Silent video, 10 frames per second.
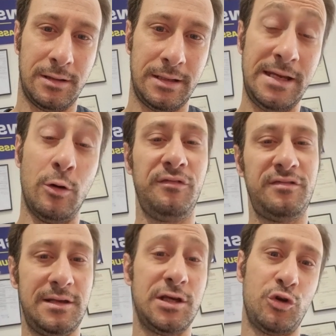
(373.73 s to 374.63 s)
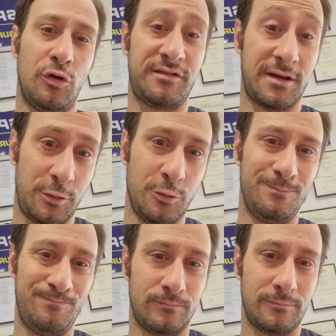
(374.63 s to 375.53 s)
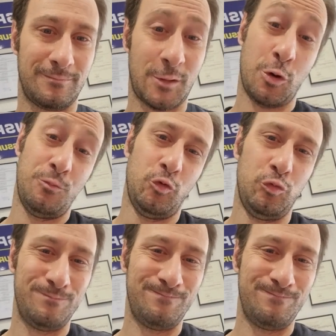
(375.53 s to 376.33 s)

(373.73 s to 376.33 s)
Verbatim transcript: Il y a aussi des gens sérieux comme nous.